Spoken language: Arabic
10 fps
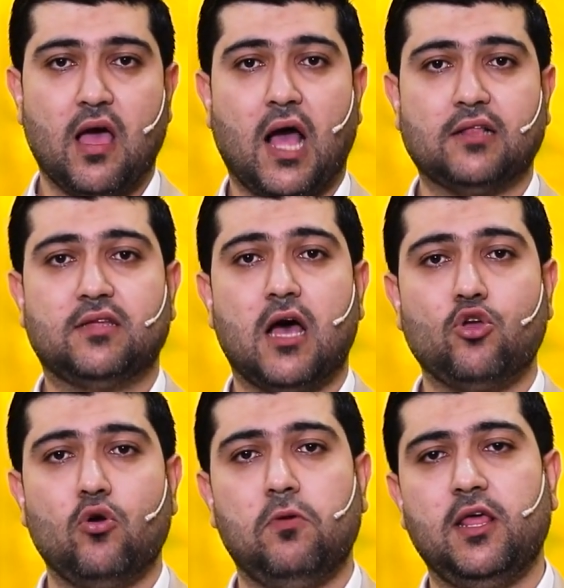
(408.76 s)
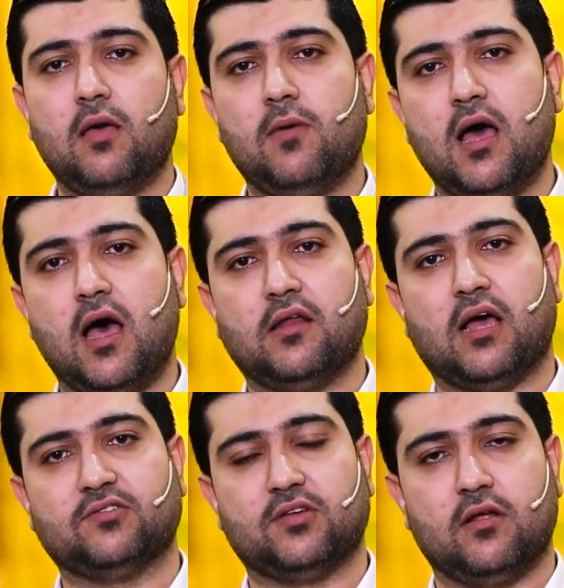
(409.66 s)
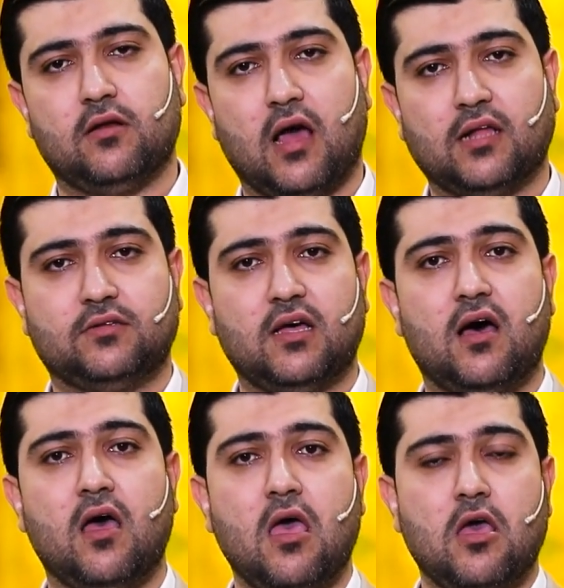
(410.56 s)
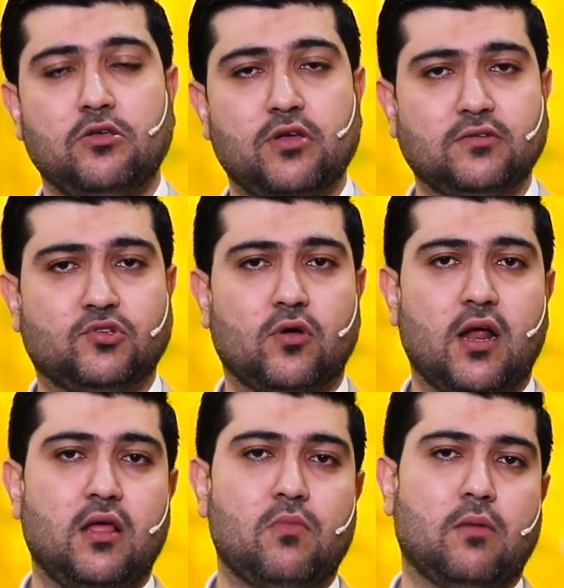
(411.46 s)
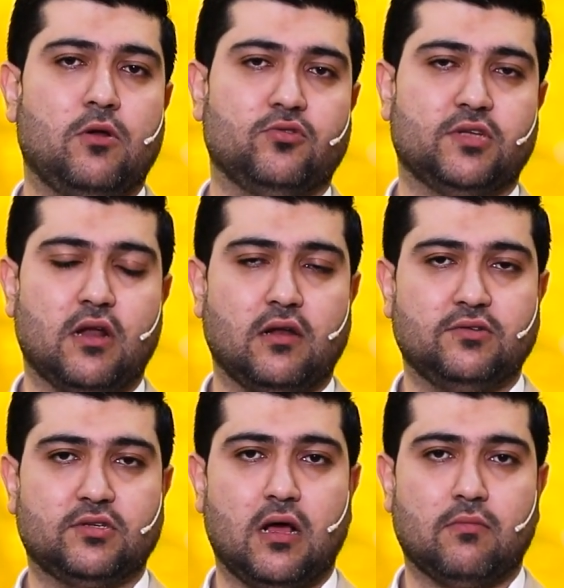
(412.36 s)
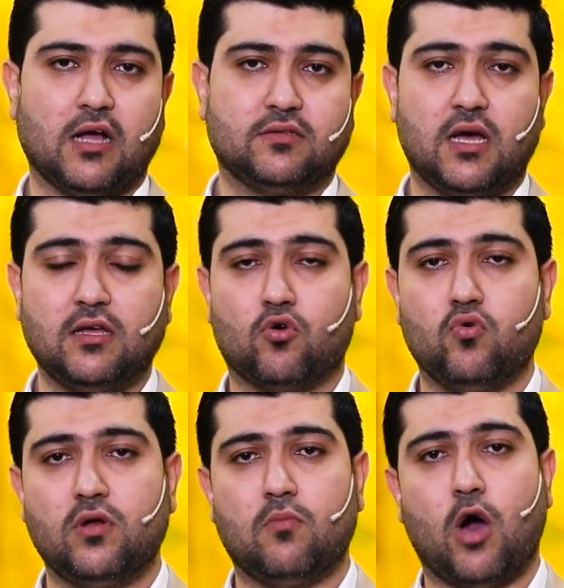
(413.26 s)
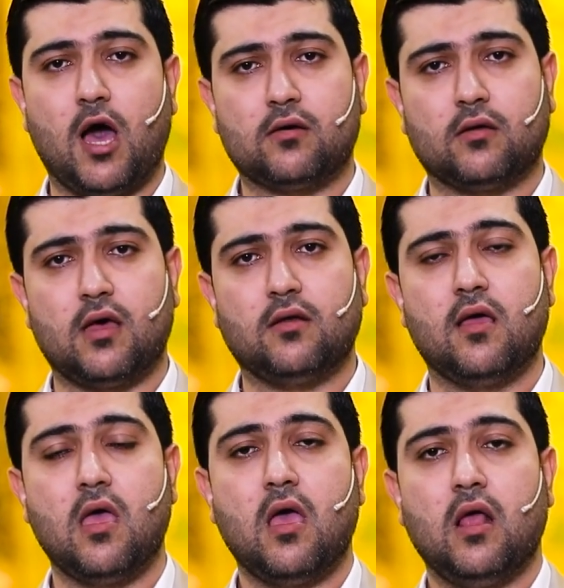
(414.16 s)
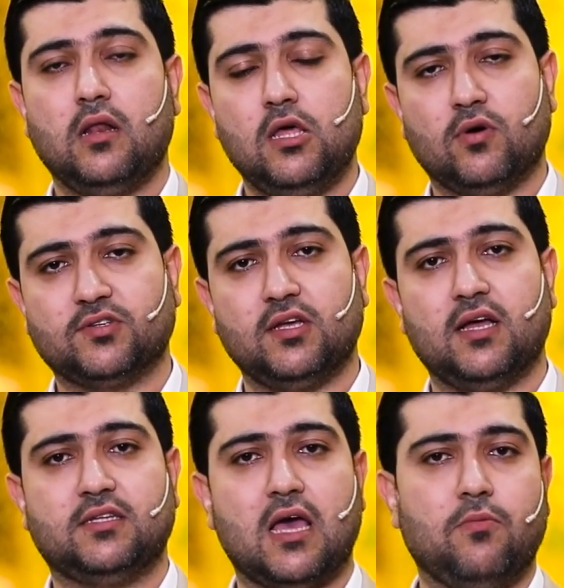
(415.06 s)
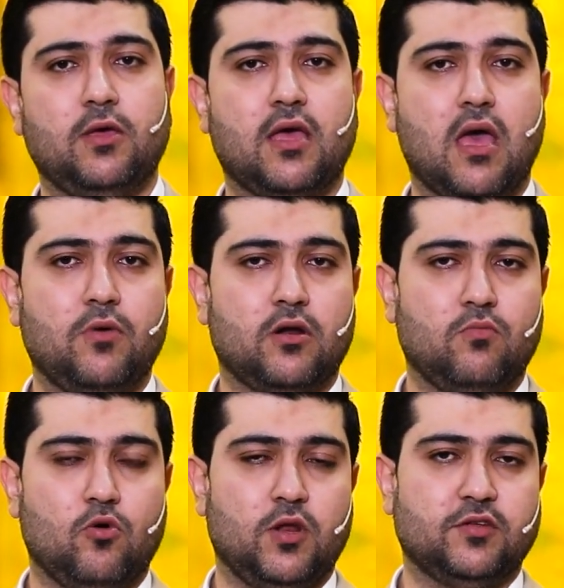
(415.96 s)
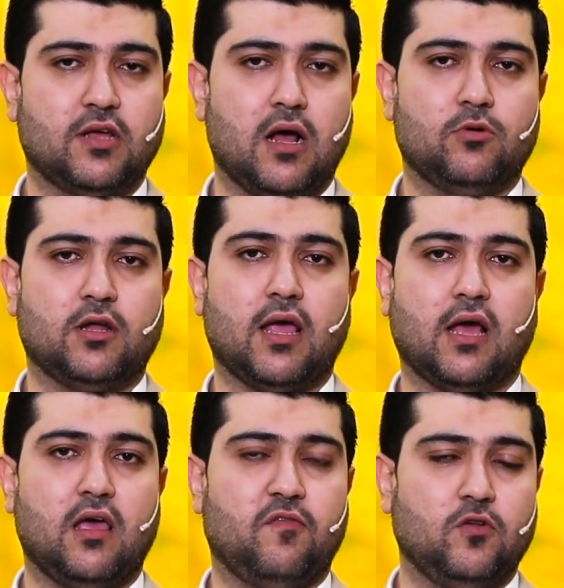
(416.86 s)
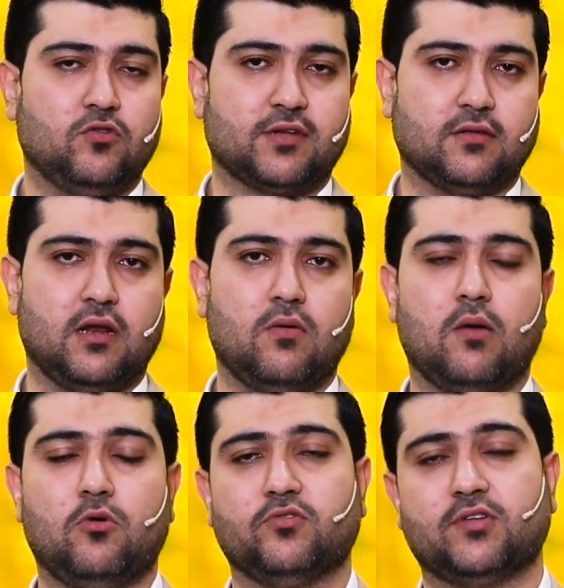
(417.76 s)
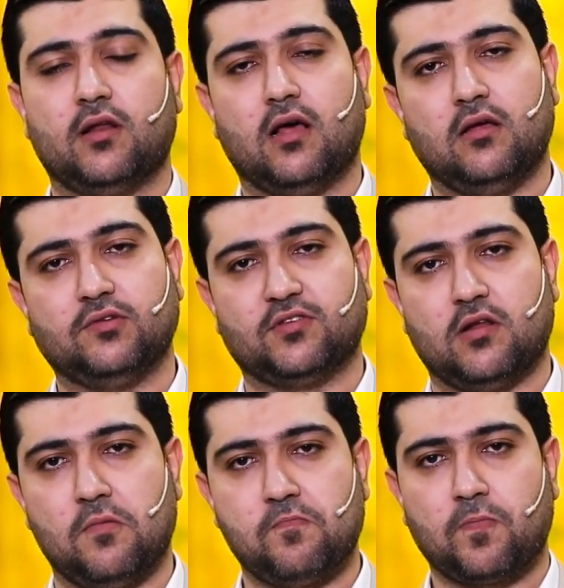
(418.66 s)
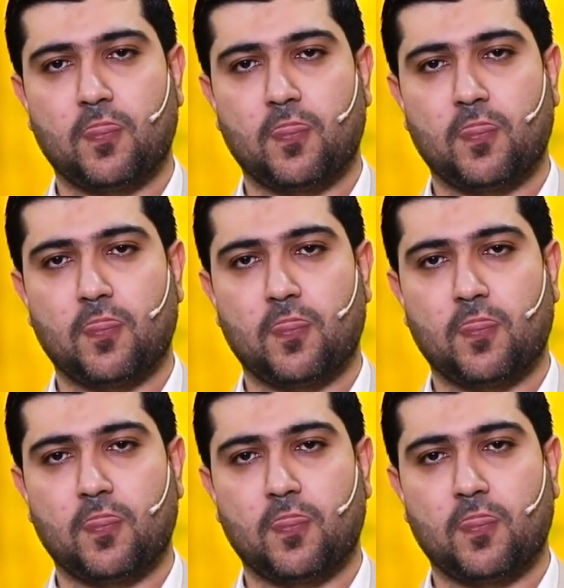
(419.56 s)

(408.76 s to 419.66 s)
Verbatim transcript: حتى يبلي بلاء حسنا حتى ينصر الإمام الحسين عليه السلام حتى يكون محققا لوصية أبيه أمير المؤمنين سلام الله عليه في نصرة الإمام الحسين عليه السلام